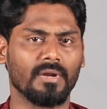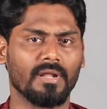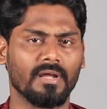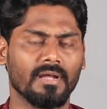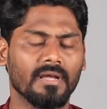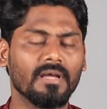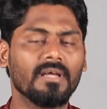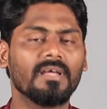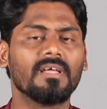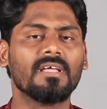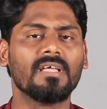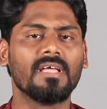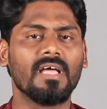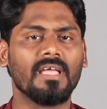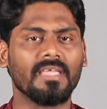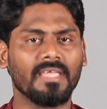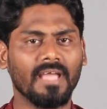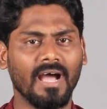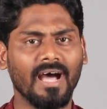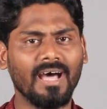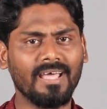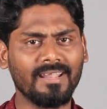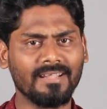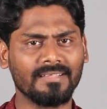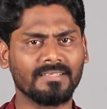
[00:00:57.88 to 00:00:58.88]
போகிறாங்க
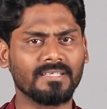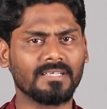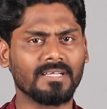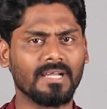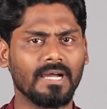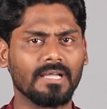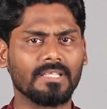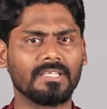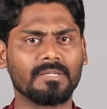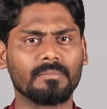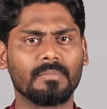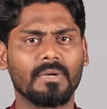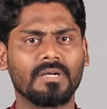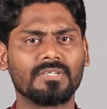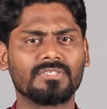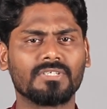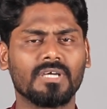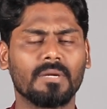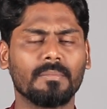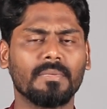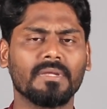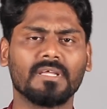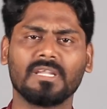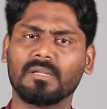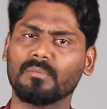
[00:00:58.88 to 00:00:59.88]
யார் அந்த காதர்
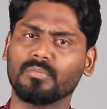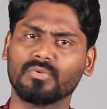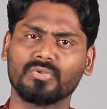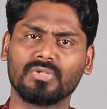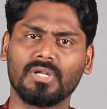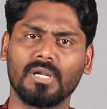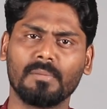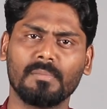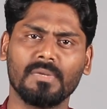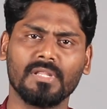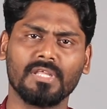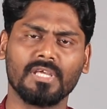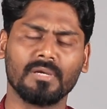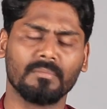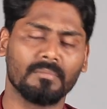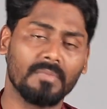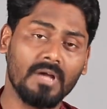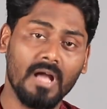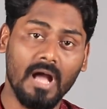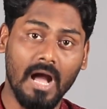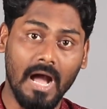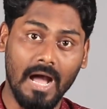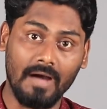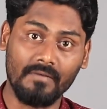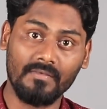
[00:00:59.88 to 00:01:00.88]
பாட்சா அப்படிங்கிற முத்துராமலிங்கம்
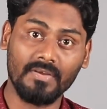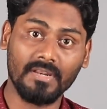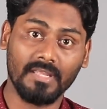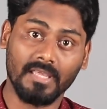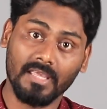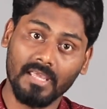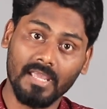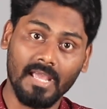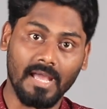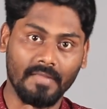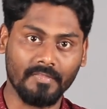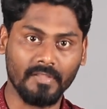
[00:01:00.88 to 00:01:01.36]
அவருக்கு ஏன்